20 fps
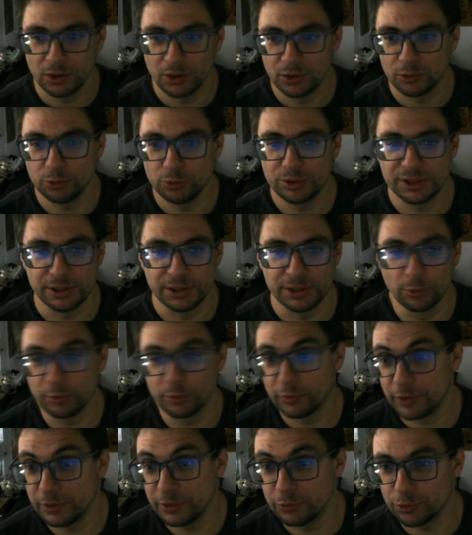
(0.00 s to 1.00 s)
Ou sinon,
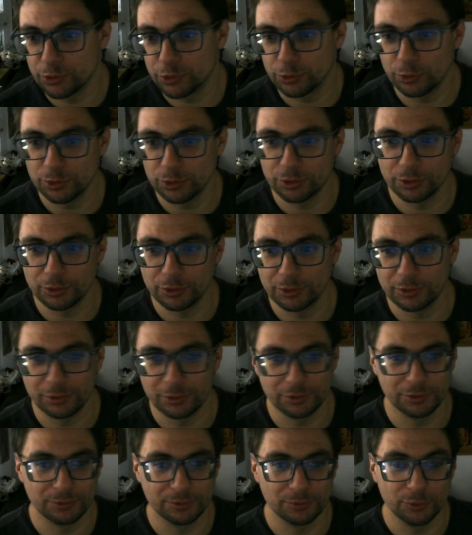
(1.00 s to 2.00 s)
faites vos choses
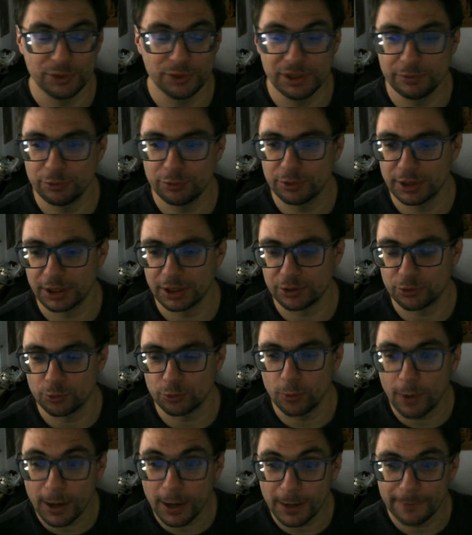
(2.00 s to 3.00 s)
au niveau de la
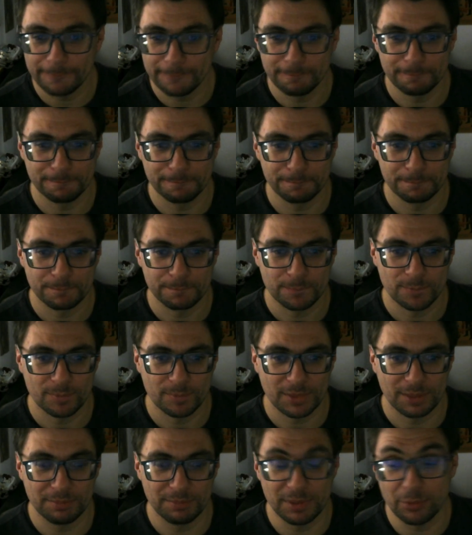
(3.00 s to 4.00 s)
loi.
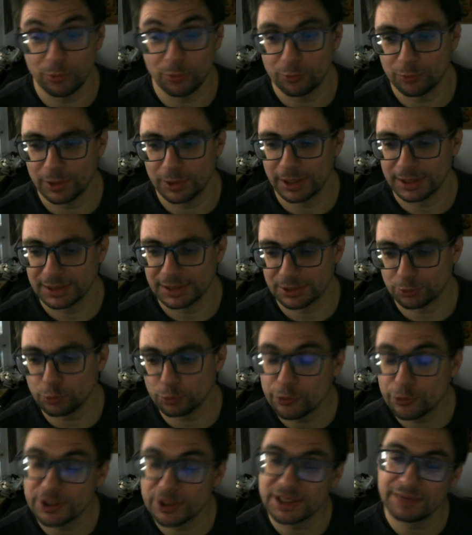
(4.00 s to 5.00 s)
Mais bon, voilà. Je trouve
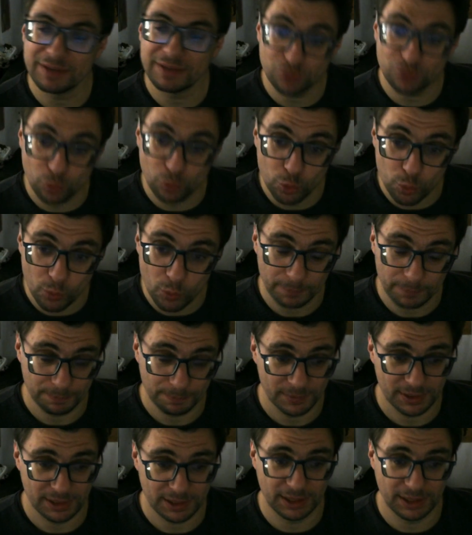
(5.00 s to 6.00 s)
que ça va trop loin.
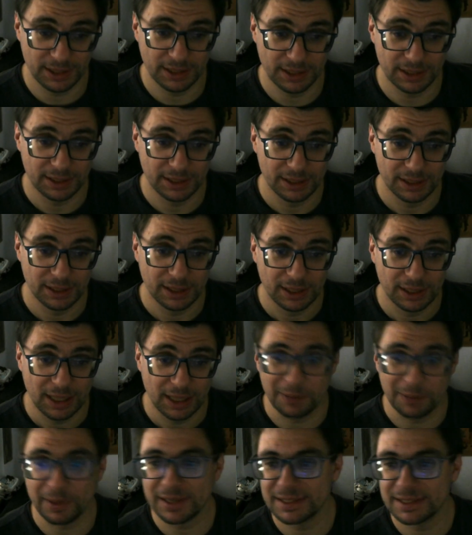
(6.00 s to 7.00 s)

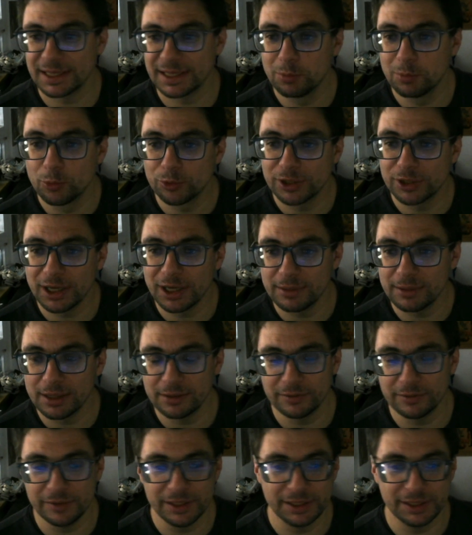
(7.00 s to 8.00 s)
Après, c'est que mon humble
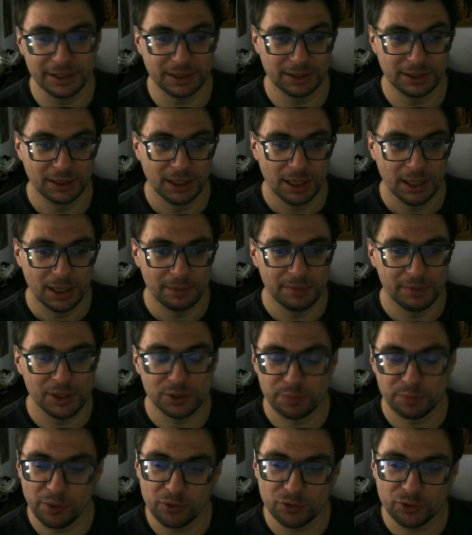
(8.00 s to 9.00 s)
avis, hein, mais je
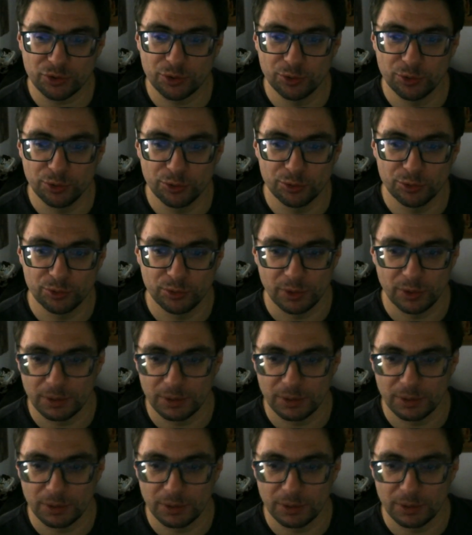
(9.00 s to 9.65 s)
pense que,